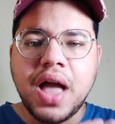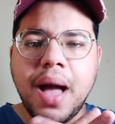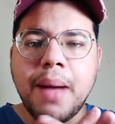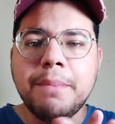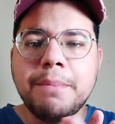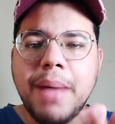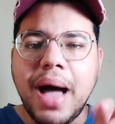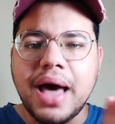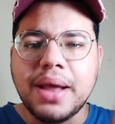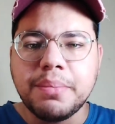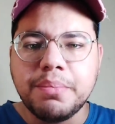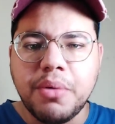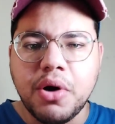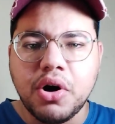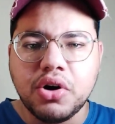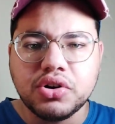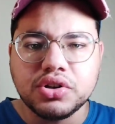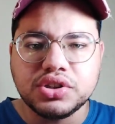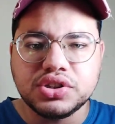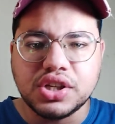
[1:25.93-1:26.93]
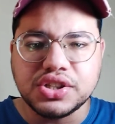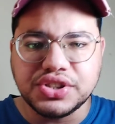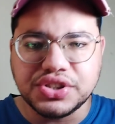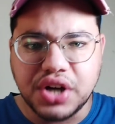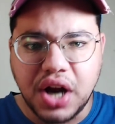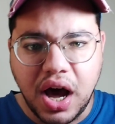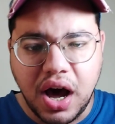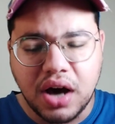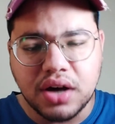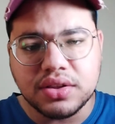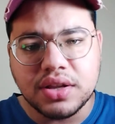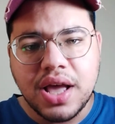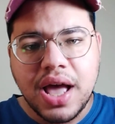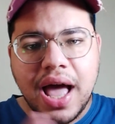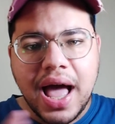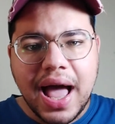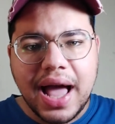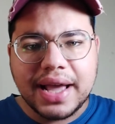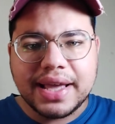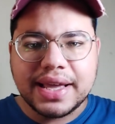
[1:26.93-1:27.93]
أما عن باقي التصريحات
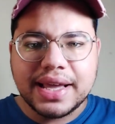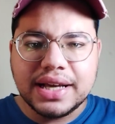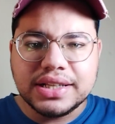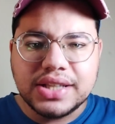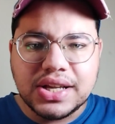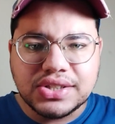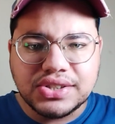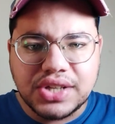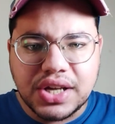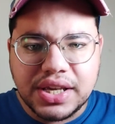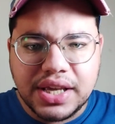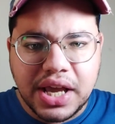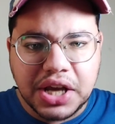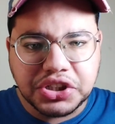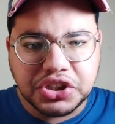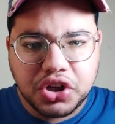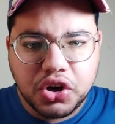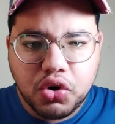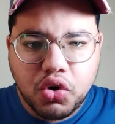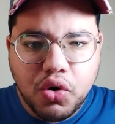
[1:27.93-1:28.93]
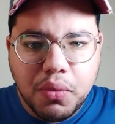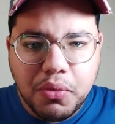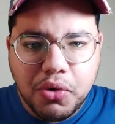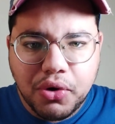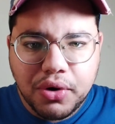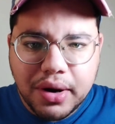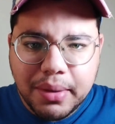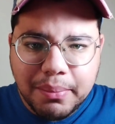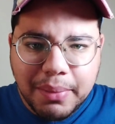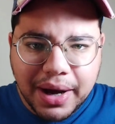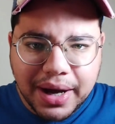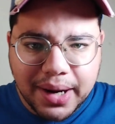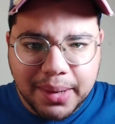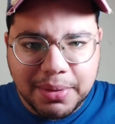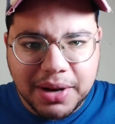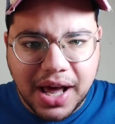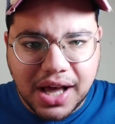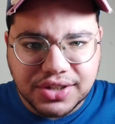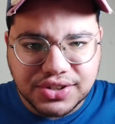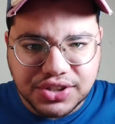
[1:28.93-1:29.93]
أكد زياش للجمهور
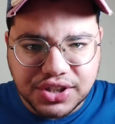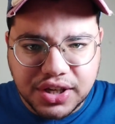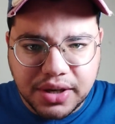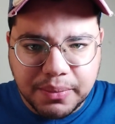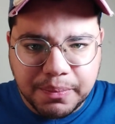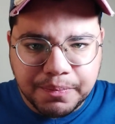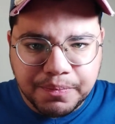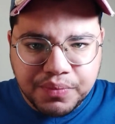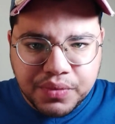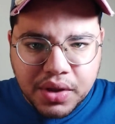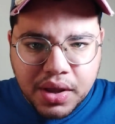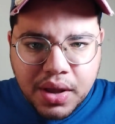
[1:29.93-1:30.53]
المغربي العظيم